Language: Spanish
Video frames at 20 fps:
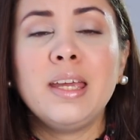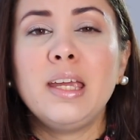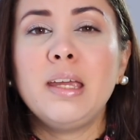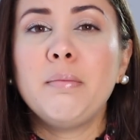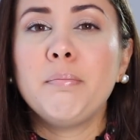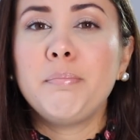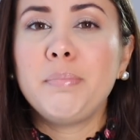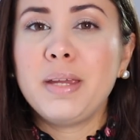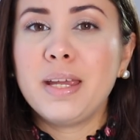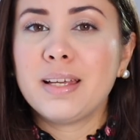
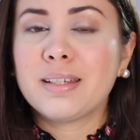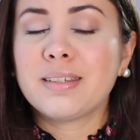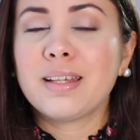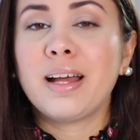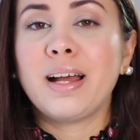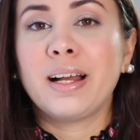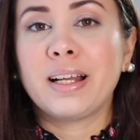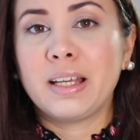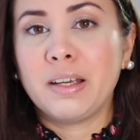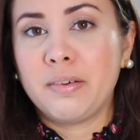
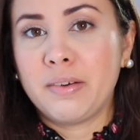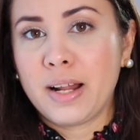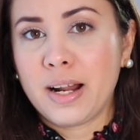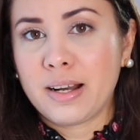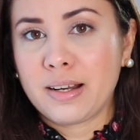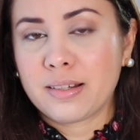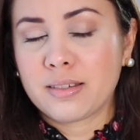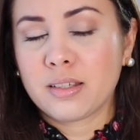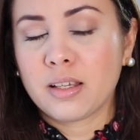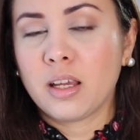empieza a
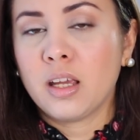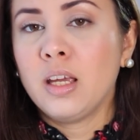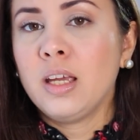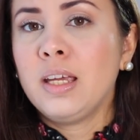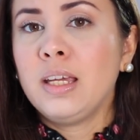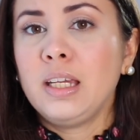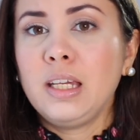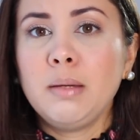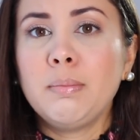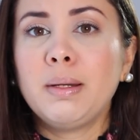quebrarse
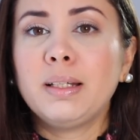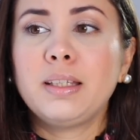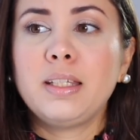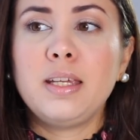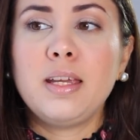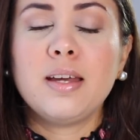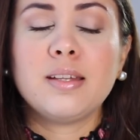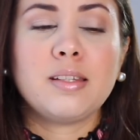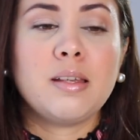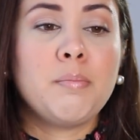y
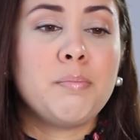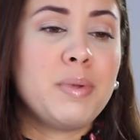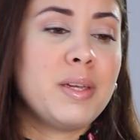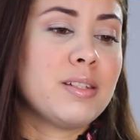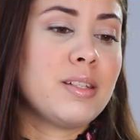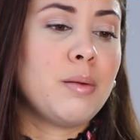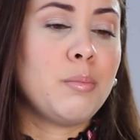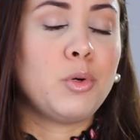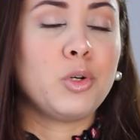Matías empieza a